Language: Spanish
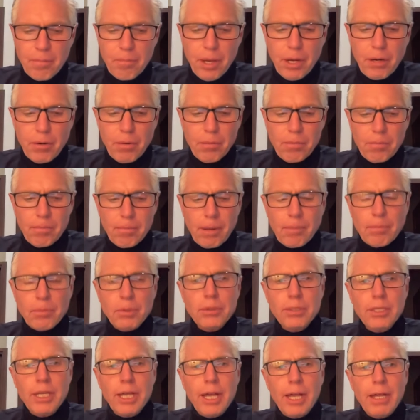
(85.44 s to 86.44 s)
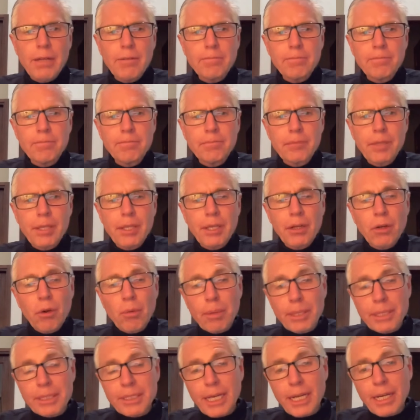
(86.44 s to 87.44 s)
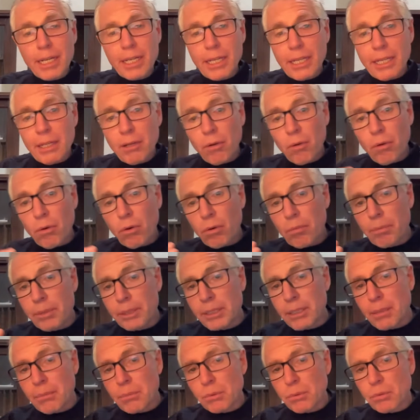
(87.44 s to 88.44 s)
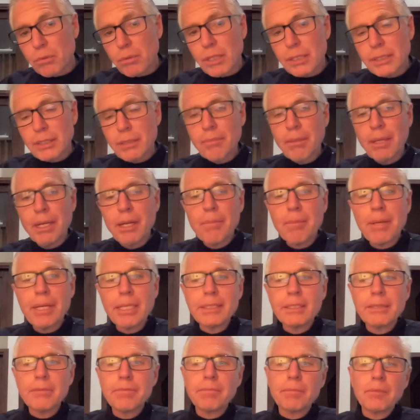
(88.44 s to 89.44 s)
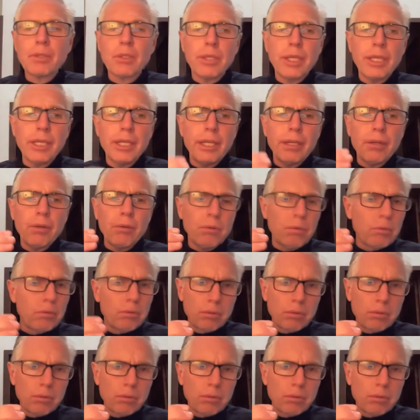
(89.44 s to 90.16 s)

Bueno, vamos a eh, comenzar y luego comenzamos una semana más, eh,